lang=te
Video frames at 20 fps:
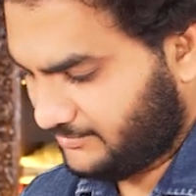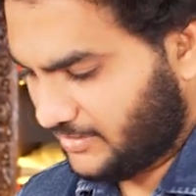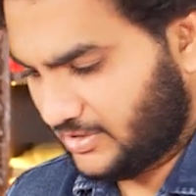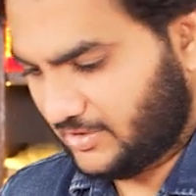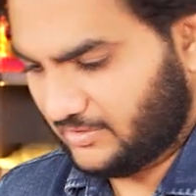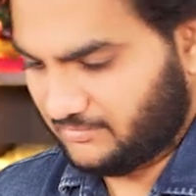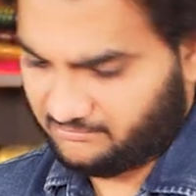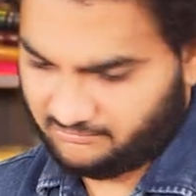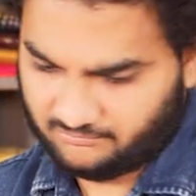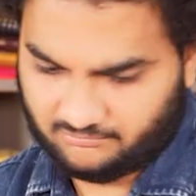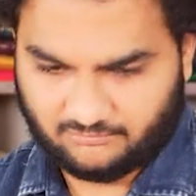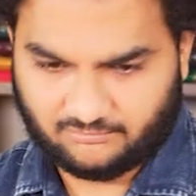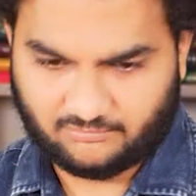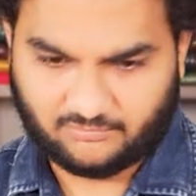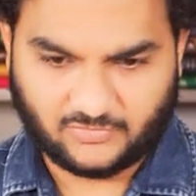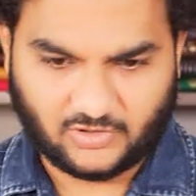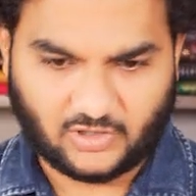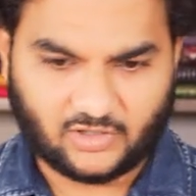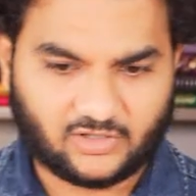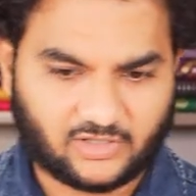ఇది
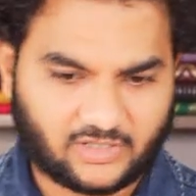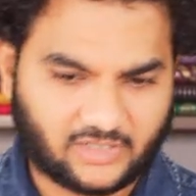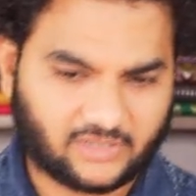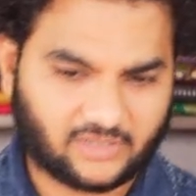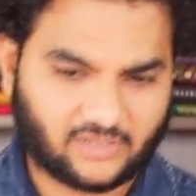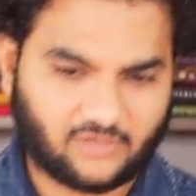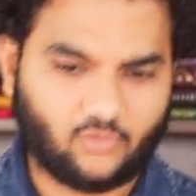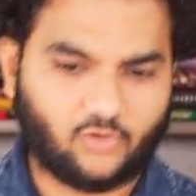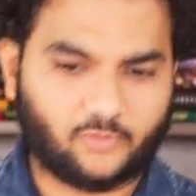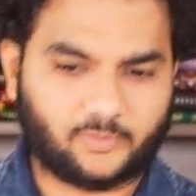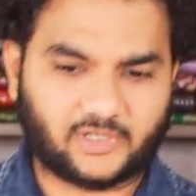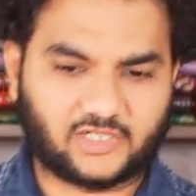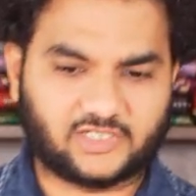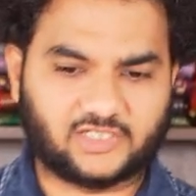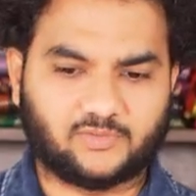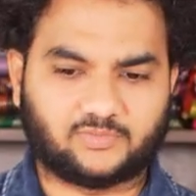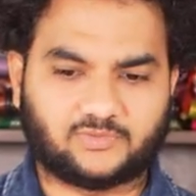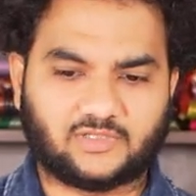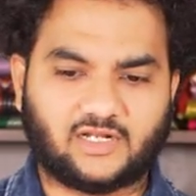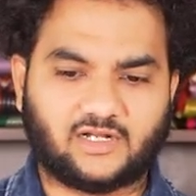ఎందుకు ఇంత ఓపెన్గా
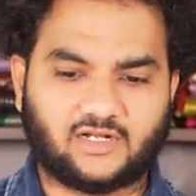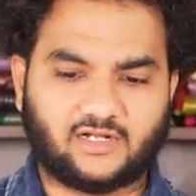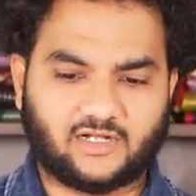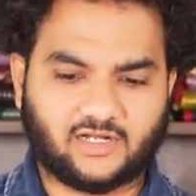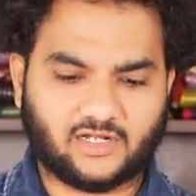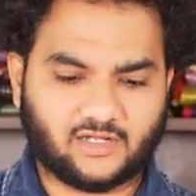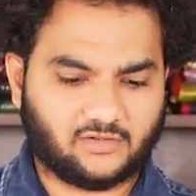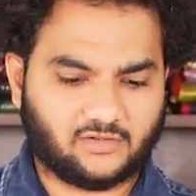చెప్తున్నానంటే